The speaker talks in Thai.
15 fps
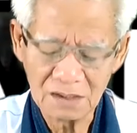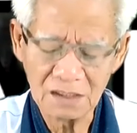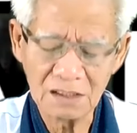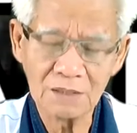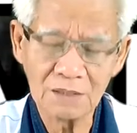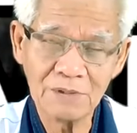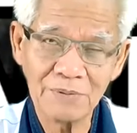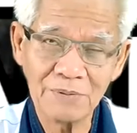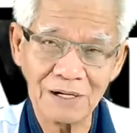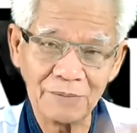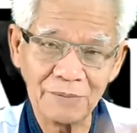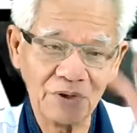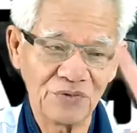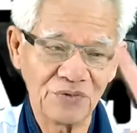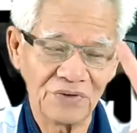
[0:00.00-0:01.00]
อย่าลืมนะพลัง
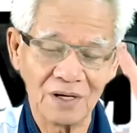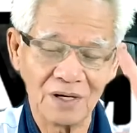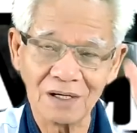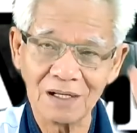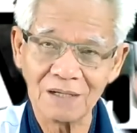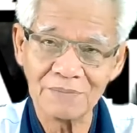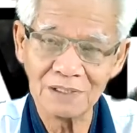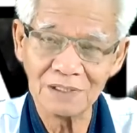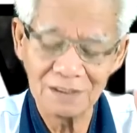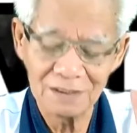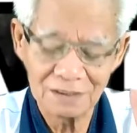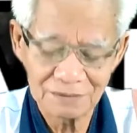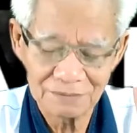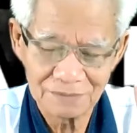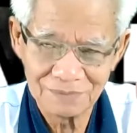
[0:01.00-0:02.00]
มีอยู่สี่ระดับนะอย่า
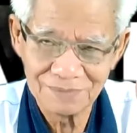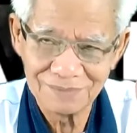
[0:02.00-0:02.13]
ลืม